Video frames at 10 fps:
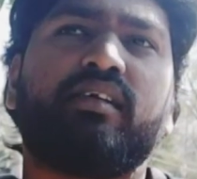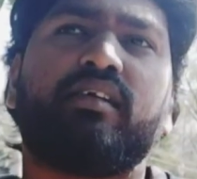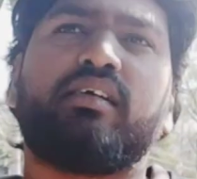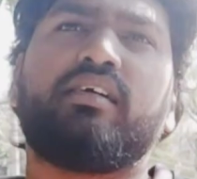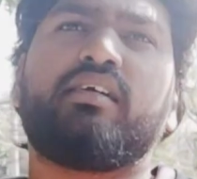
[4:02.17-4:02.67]
అని
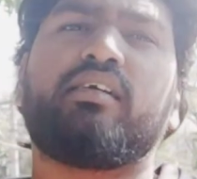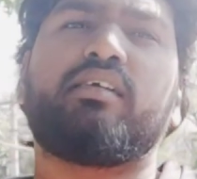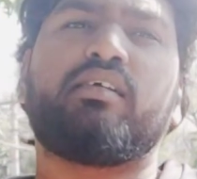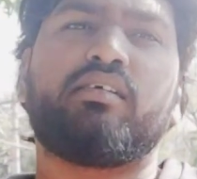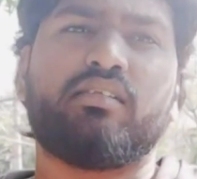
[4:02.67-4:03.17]
అంటే
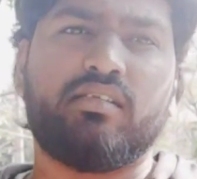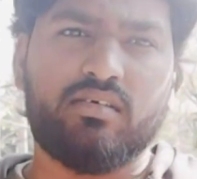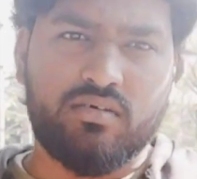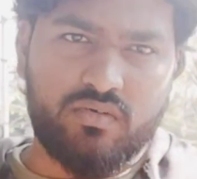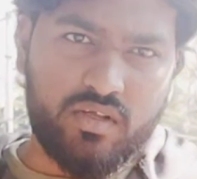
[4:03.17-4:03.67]

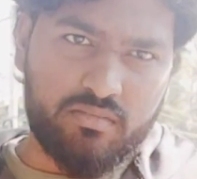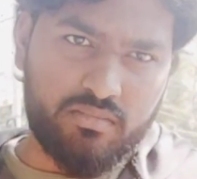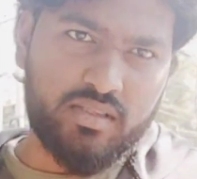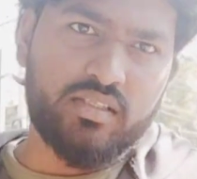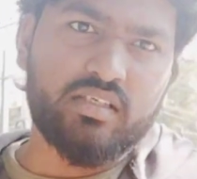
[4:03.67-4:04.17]
వన్
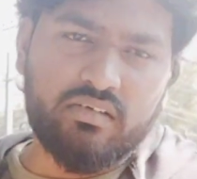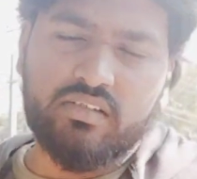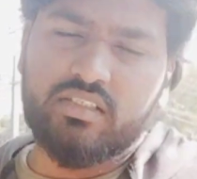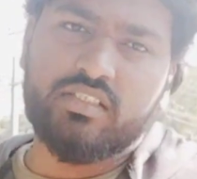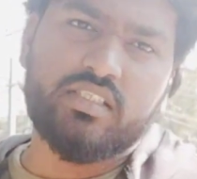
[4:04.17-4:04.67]
మంత్
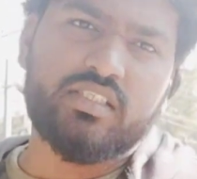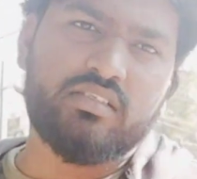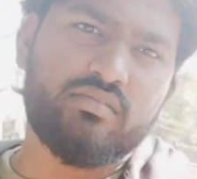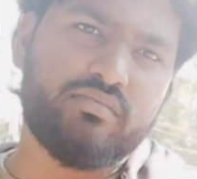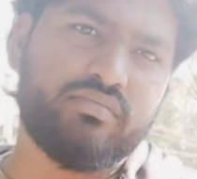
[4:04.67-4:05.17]
తర్వాత నుంచి
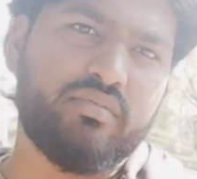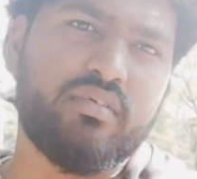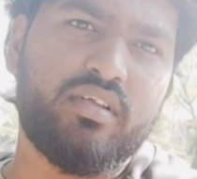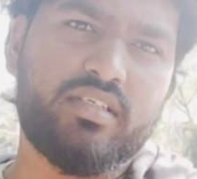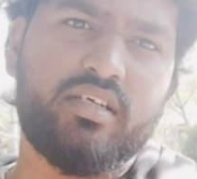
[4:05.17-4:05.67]

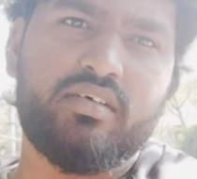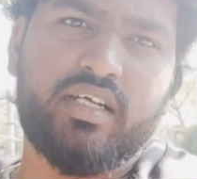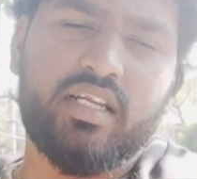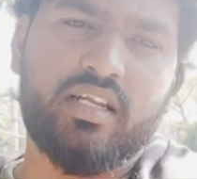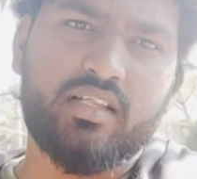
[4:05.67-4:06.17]
ఫోన్లు చేయడం
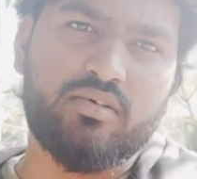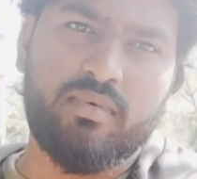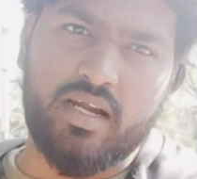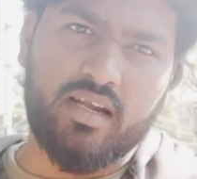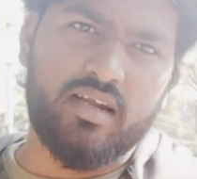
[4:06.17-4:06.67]
కానీ నాతో
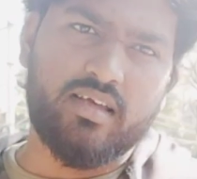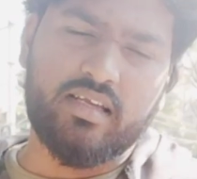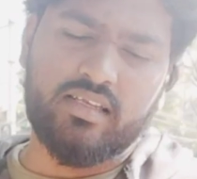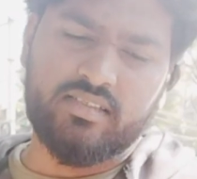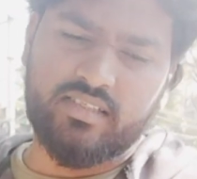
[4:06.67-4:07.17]
మాట్లాడడం
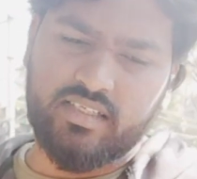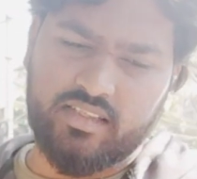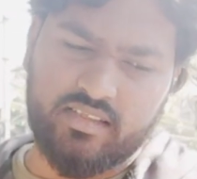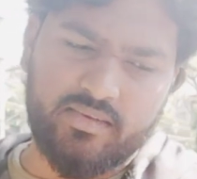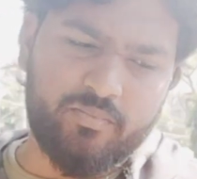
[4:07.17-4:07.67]
కానీ
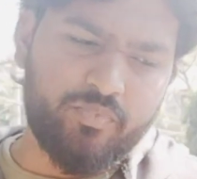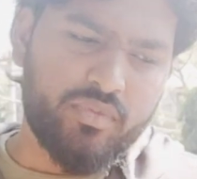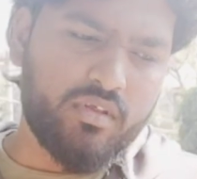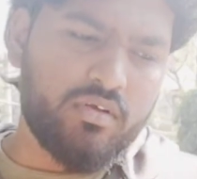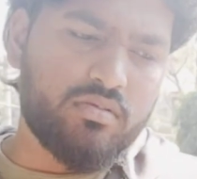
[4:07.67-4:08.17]
జరిగింది
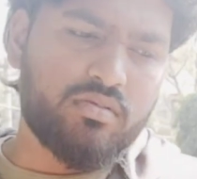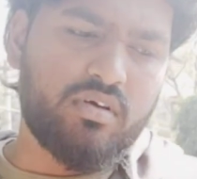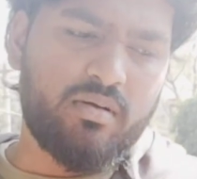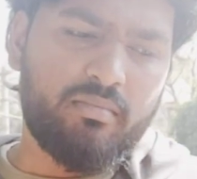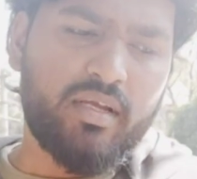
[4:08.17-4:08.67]
సో
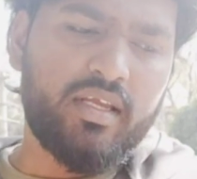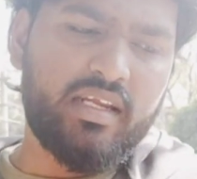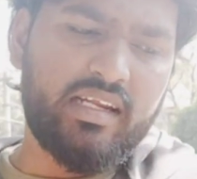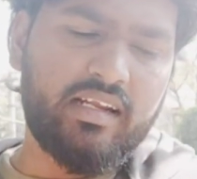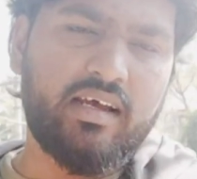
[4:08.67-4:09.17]
అమ్మాయి
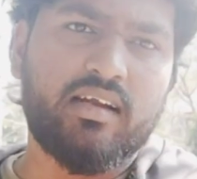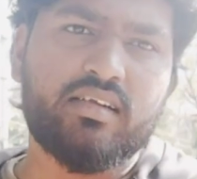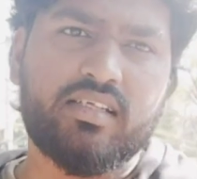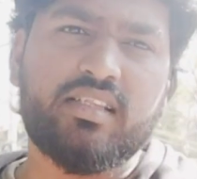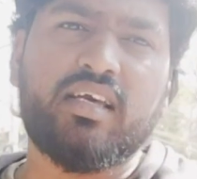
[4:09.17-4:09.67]
ఇట్లా
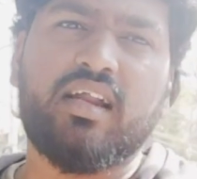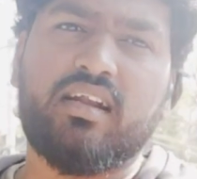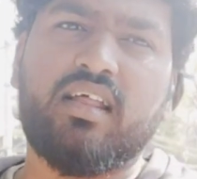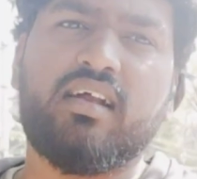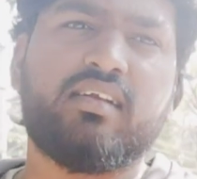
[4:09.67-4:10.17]
అంటుంది
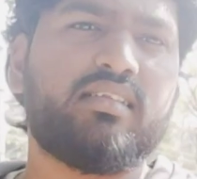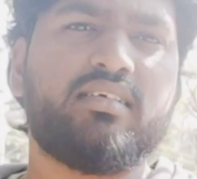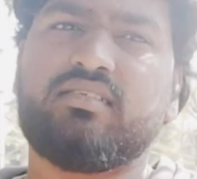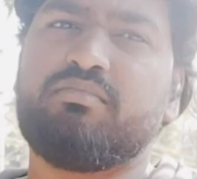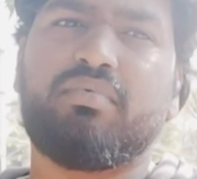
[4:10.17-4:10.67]
అట్లా అంటుంది
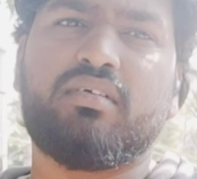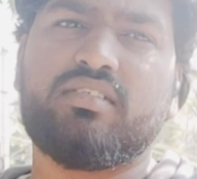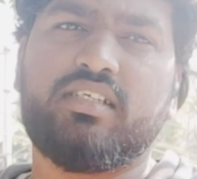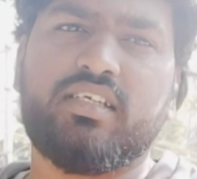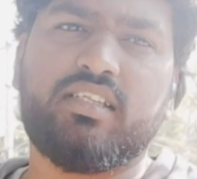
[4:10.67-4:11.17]
అని చెప్పడం
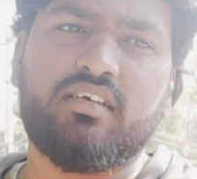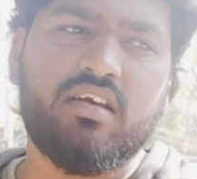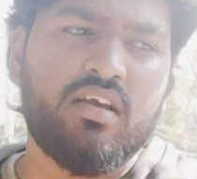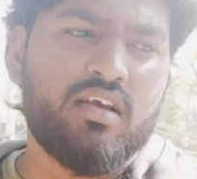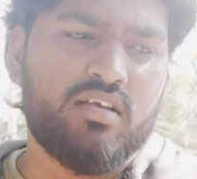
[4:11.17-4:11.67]
జరిగింది
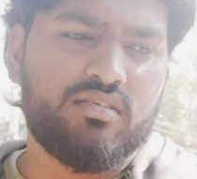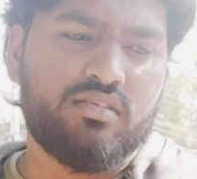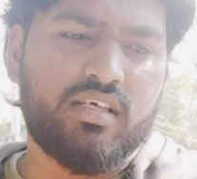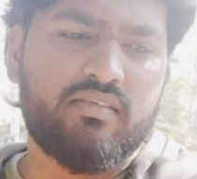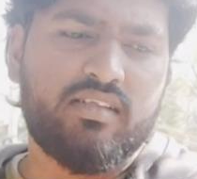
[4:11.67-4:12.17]
సో
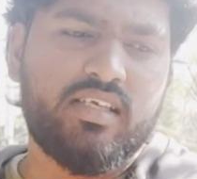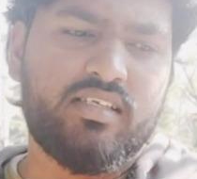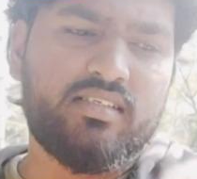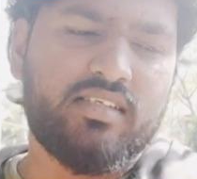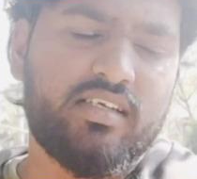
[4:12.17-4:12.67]
తర్వాత
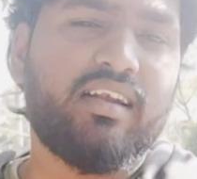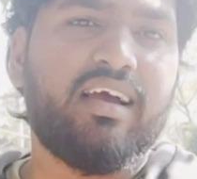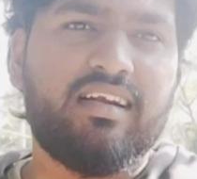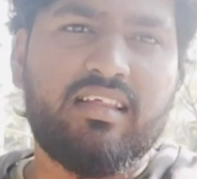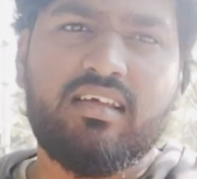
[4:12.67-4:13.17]
ఏం జరిగి
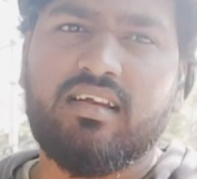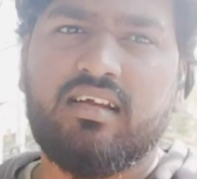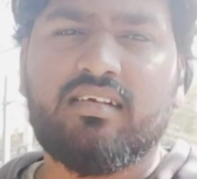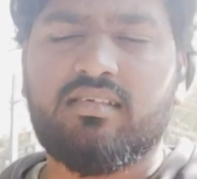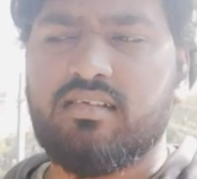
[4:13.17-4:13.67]
ఇట్లా అంటుంది అట్లా
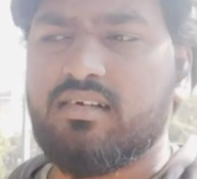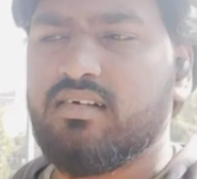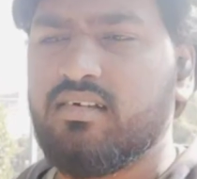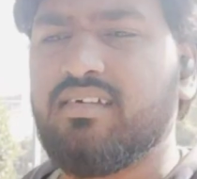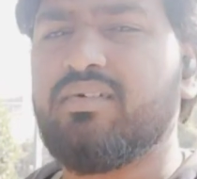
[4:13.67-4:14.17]
అంటుంది అని
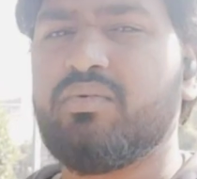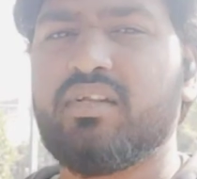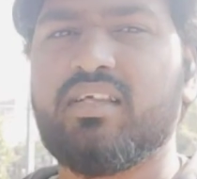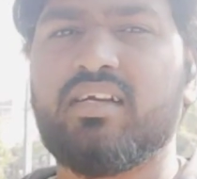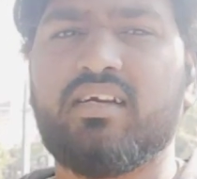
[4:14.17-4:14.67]
అంటే
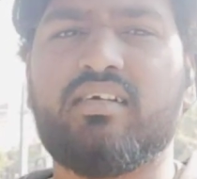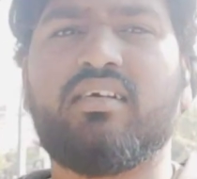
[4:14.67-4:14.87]
ఏముంటుంది ఇక